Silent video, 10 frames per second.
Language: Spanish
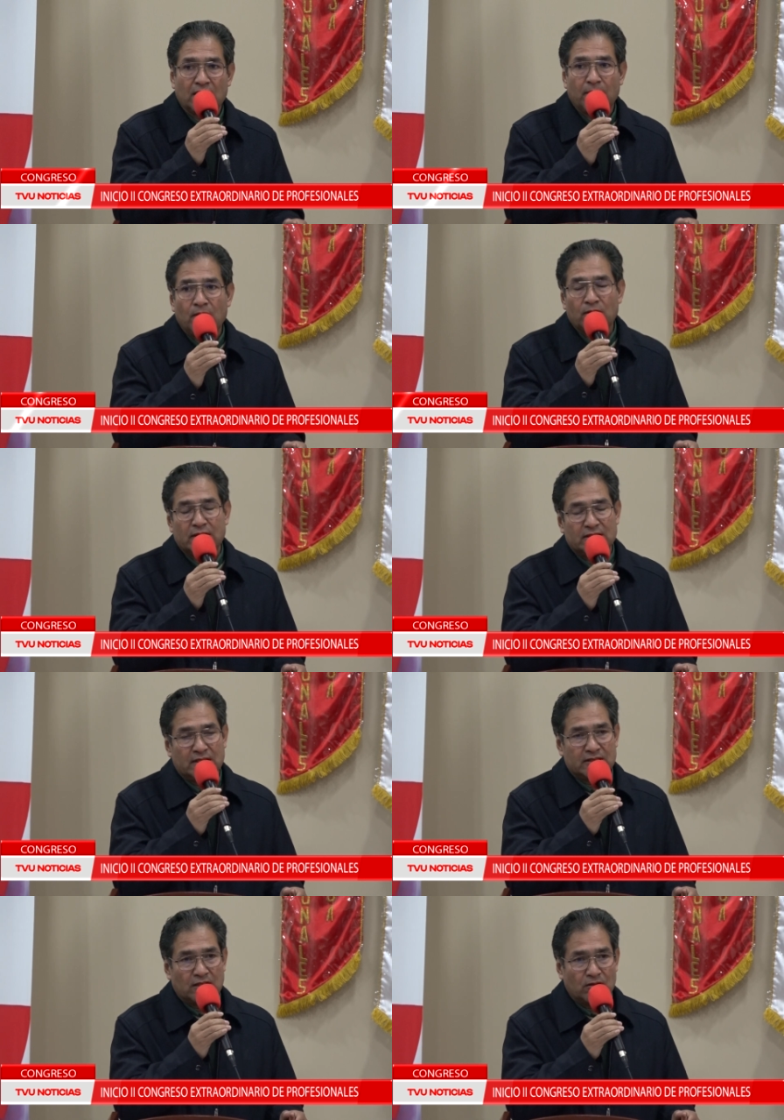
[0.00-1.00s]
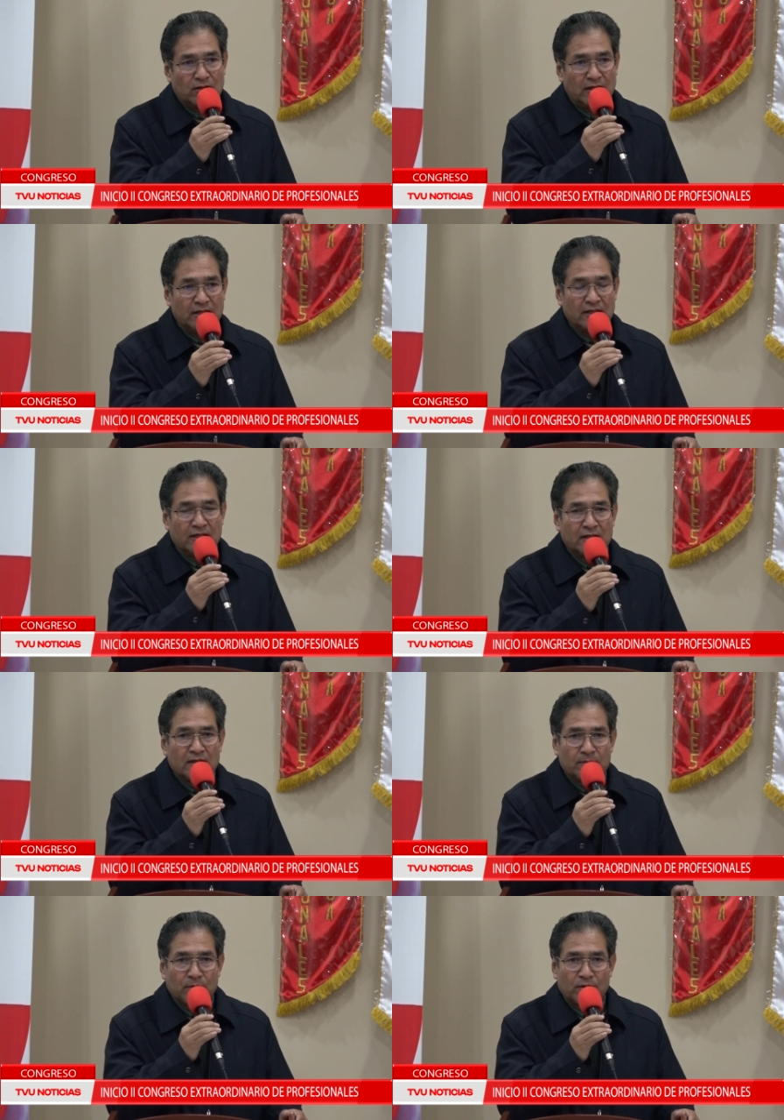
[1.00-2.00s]
trabajo que se desarrolle,
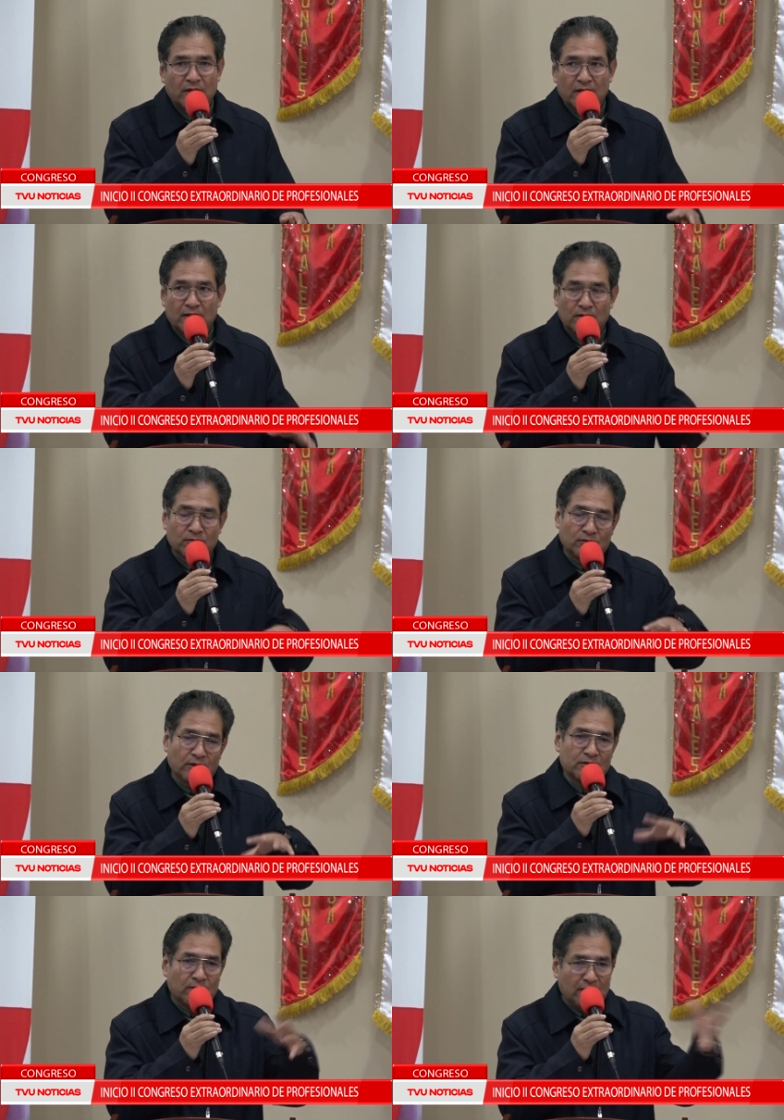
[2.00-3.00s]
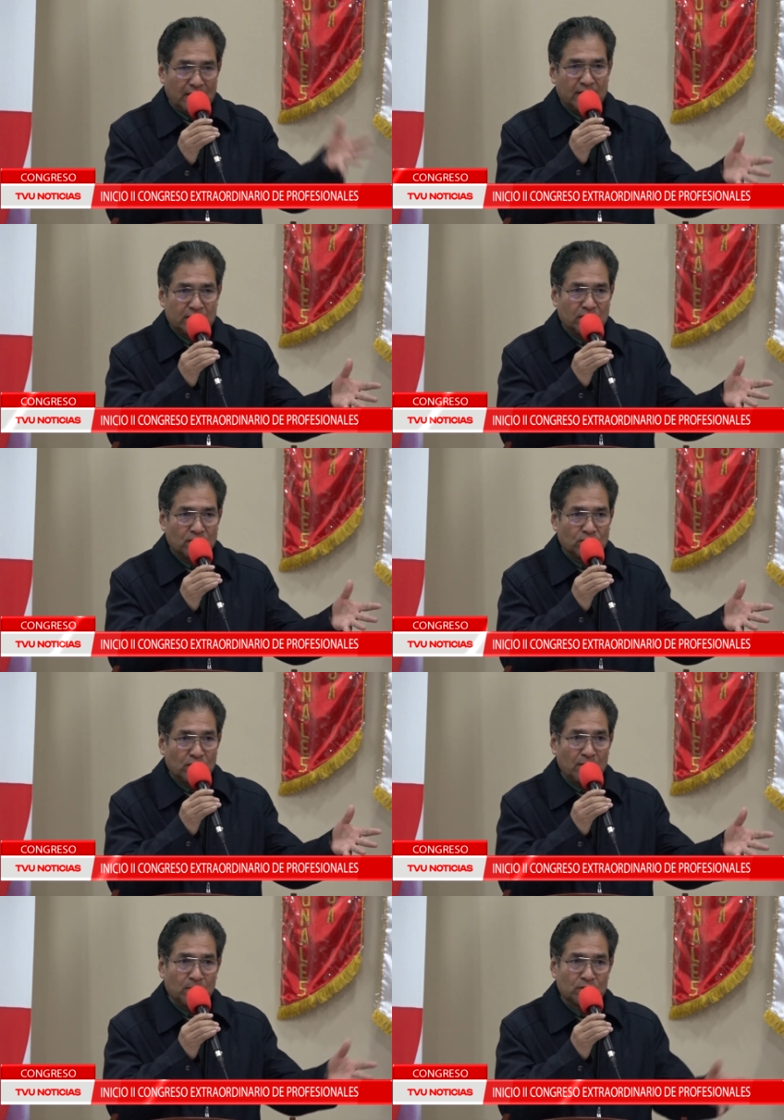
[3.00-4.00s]
porque con toda seguridad que si nos
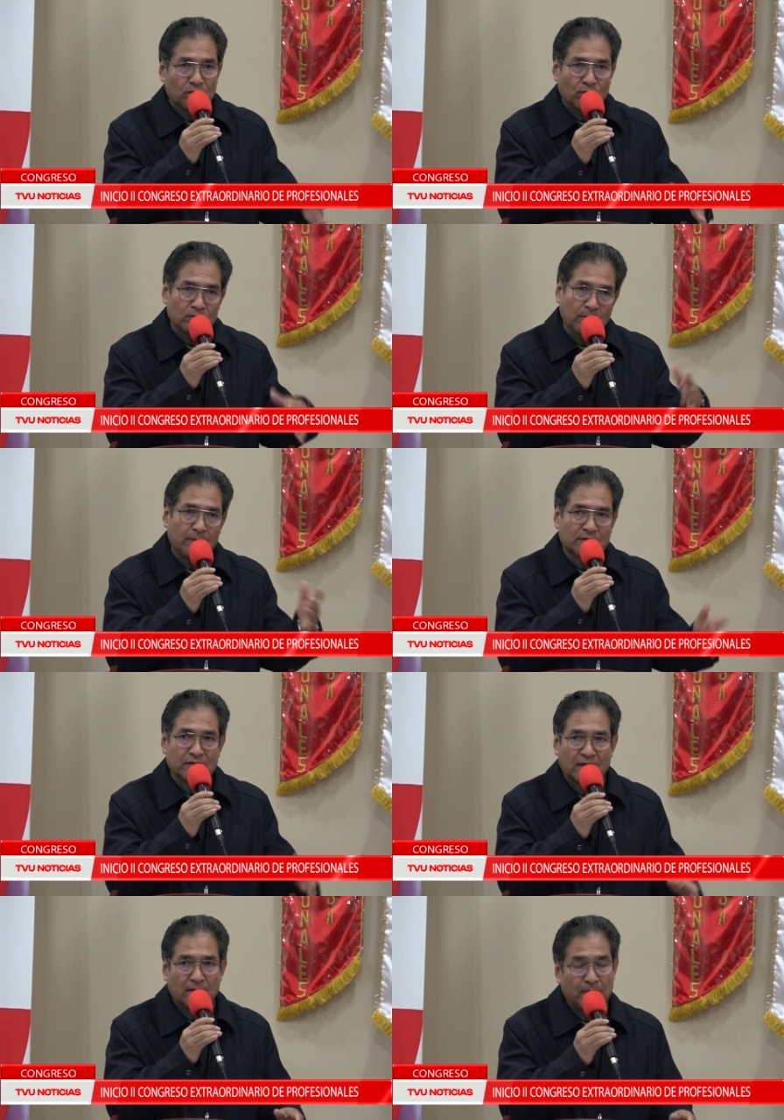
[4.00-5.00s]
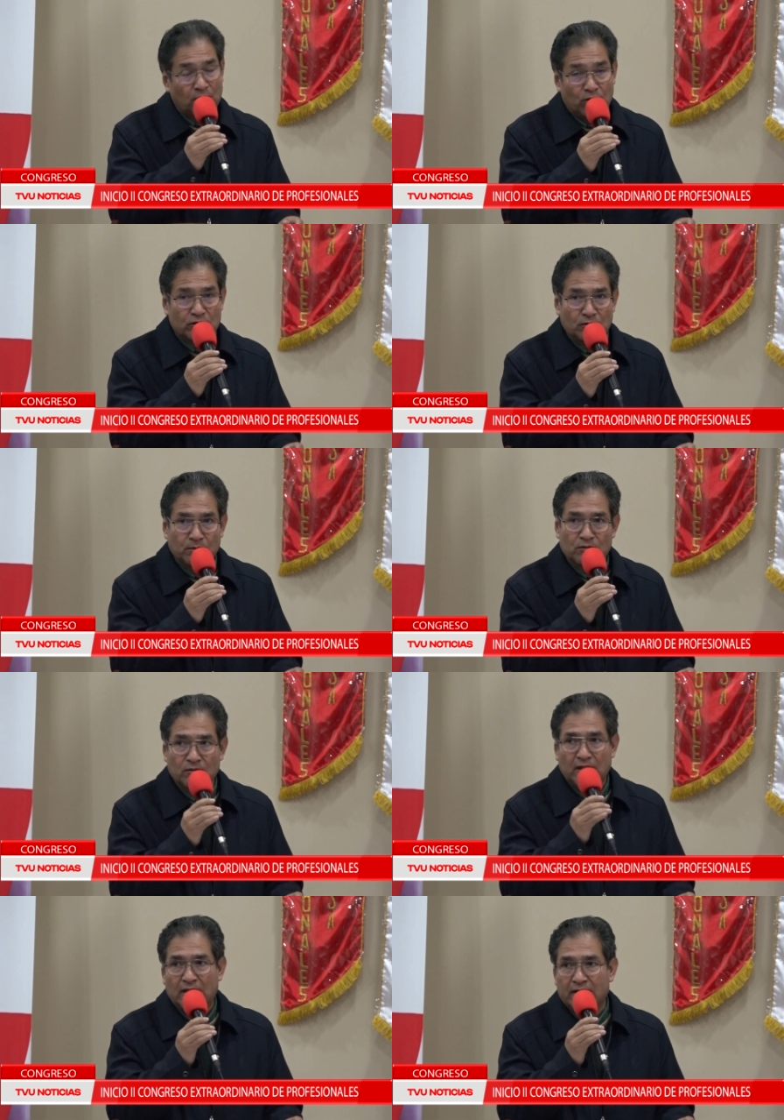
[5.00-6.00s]
unimos todos vamos a tener mejores
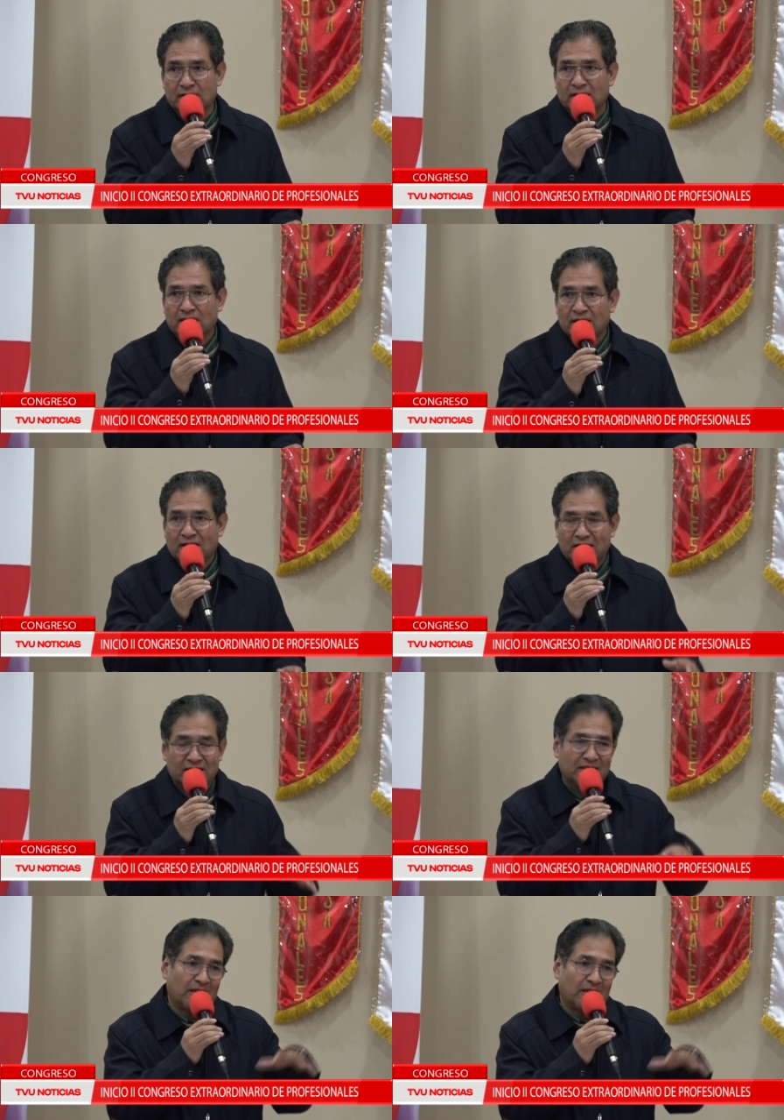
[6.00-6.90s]
oportunidades que si